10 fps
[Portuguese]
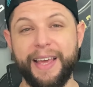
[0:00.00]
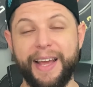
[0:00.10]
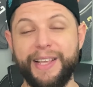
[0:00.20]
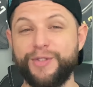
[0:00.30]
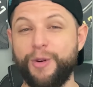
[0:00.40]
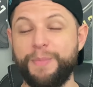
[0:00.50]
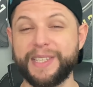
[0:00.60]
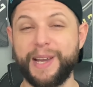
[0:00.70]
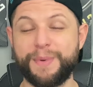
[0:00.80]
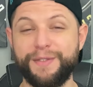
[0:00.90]
que eles vão
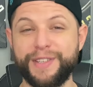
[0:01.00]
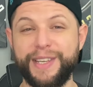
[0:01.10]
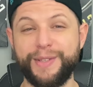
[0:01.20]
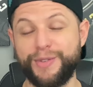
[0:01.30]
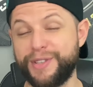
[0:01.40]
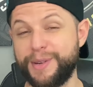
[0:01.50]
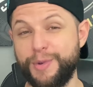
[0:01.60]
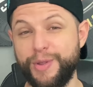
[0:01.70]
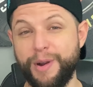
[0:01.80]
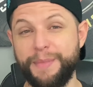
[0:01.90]
passar para vocês o
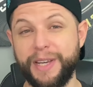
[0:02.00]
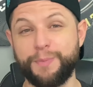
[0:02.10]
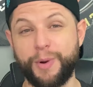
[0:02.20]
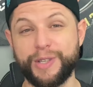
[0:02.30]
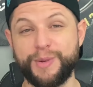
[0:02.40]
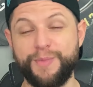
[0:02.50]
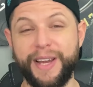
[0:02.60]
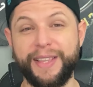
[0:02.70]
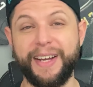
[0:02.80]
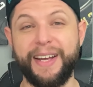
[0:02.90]
distribuidor mais próximo
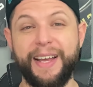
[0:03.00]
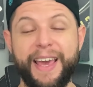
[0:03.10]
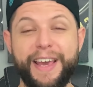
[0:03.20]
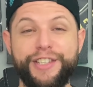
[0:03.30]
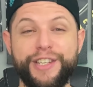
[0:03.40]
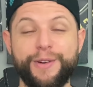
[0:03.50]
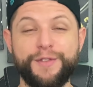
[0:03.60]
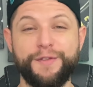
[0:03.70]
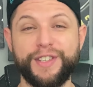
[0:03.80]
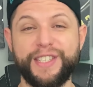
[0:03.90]
aí da região
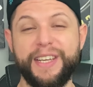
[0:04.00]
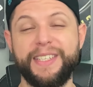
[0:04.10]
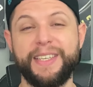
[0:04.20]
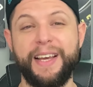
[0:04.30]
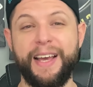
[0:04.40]
de vocês.